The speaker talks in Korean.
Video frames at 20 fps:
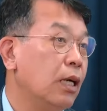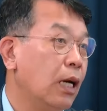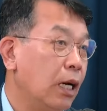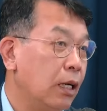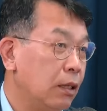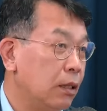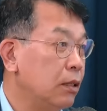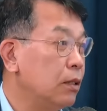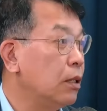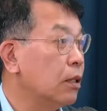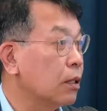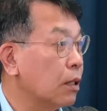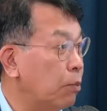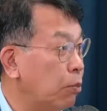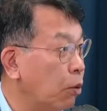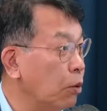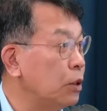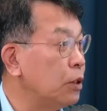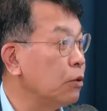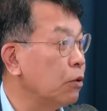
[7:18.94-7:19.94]
이렇게
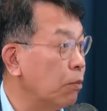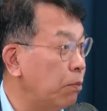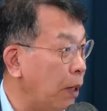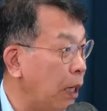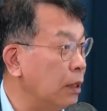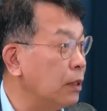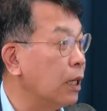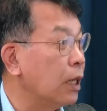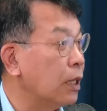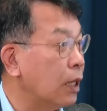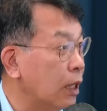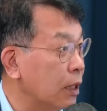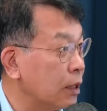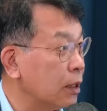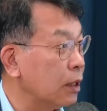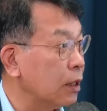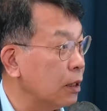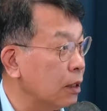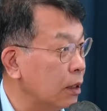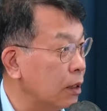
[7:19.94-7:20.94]
보시고
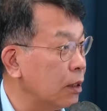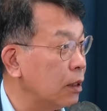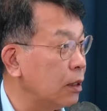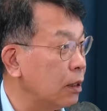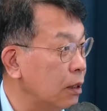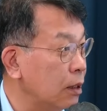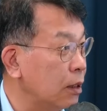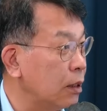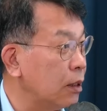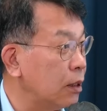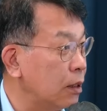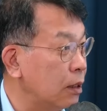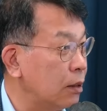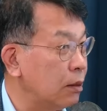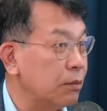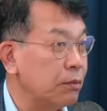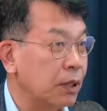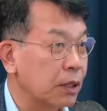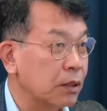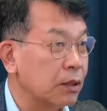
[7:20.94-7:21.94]

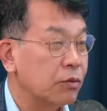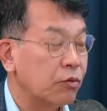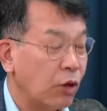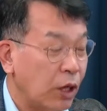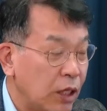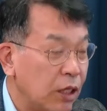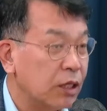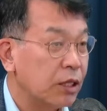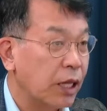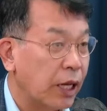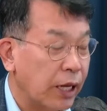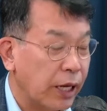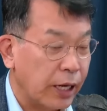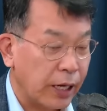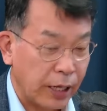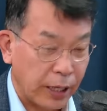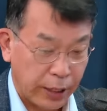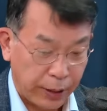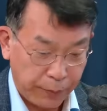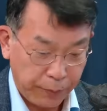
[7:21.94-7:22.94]
판단하면은 기
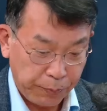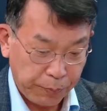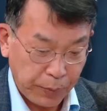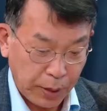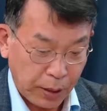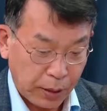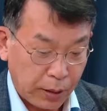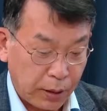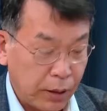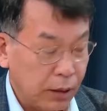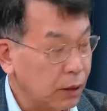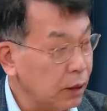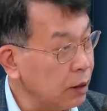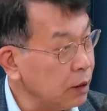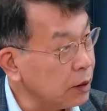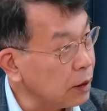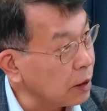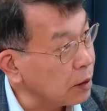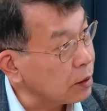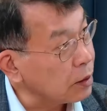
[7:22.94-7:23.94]
되는데. 음.
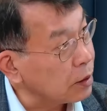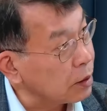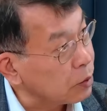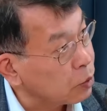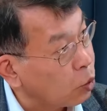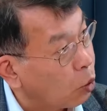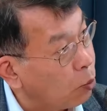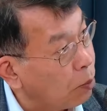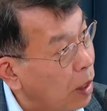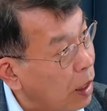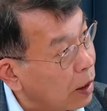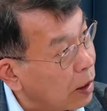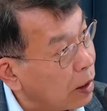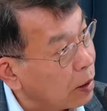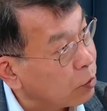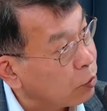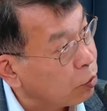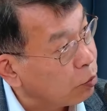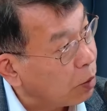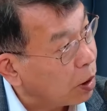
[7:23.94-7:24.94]
이제는 저
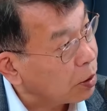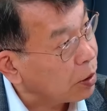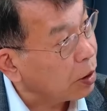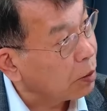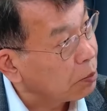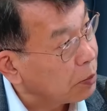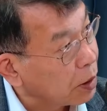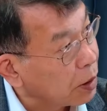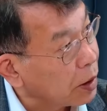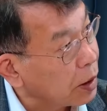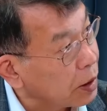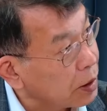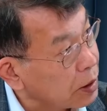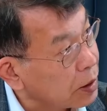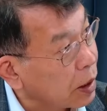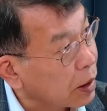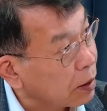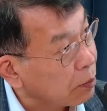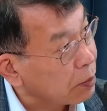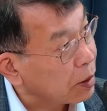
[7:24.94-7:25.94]
도망갈 구멍이 없는 거야 이
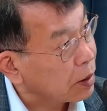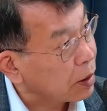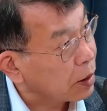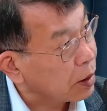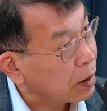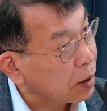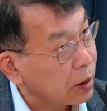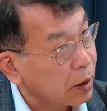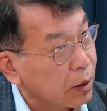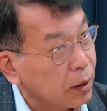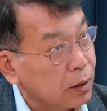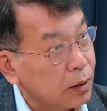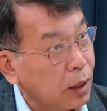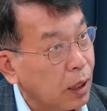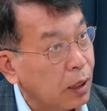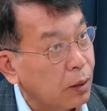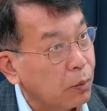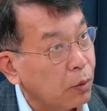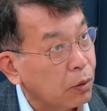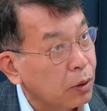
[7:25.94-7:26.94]
사람들이. 음.
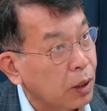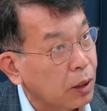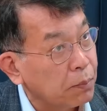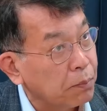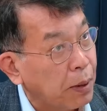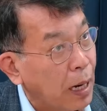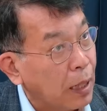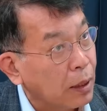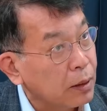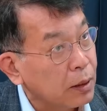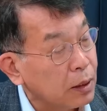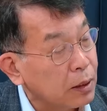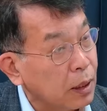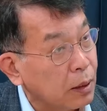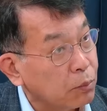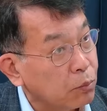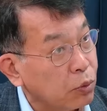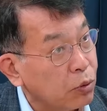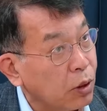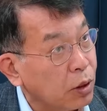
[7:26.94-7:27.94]
내가 보기엔 반
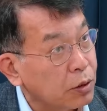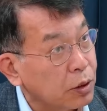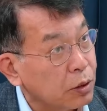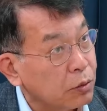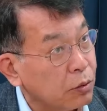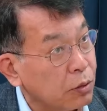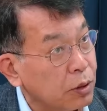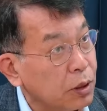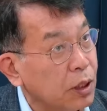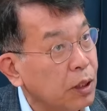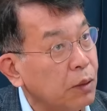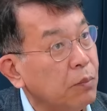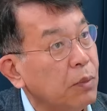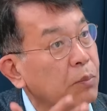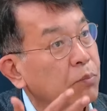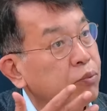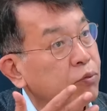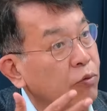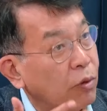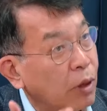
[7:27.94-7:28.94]
이상 무너지고
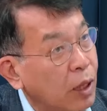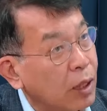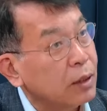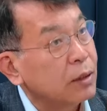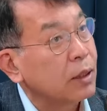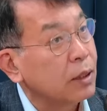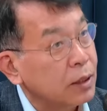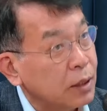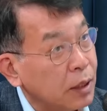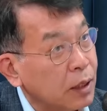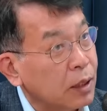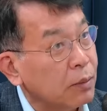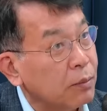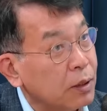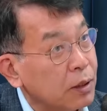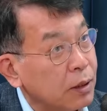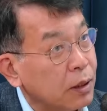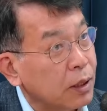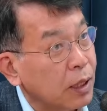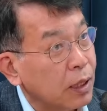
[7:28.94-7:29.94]
이미 부하한테
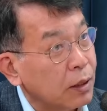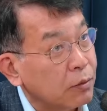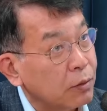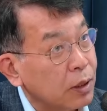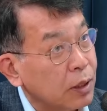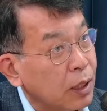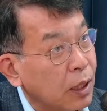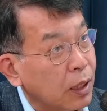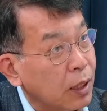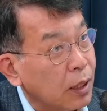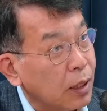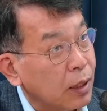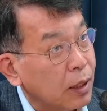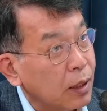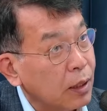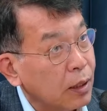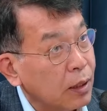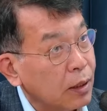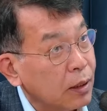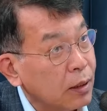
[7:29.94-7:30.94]
책임을 전가하고 있다.
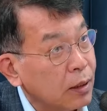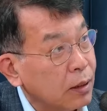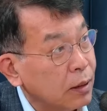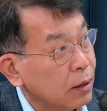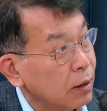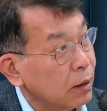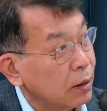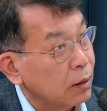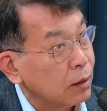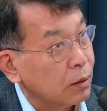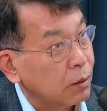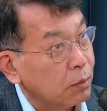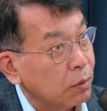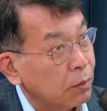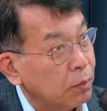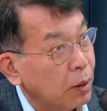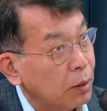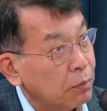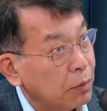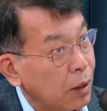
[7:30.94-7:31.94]
네. 그
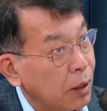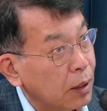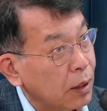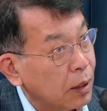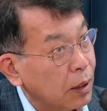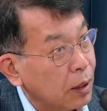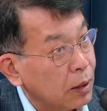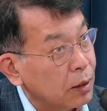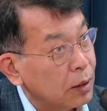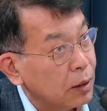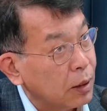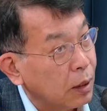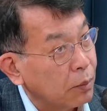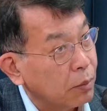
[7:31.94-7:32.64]
음, 음. 법무 관련 네, 네, 네.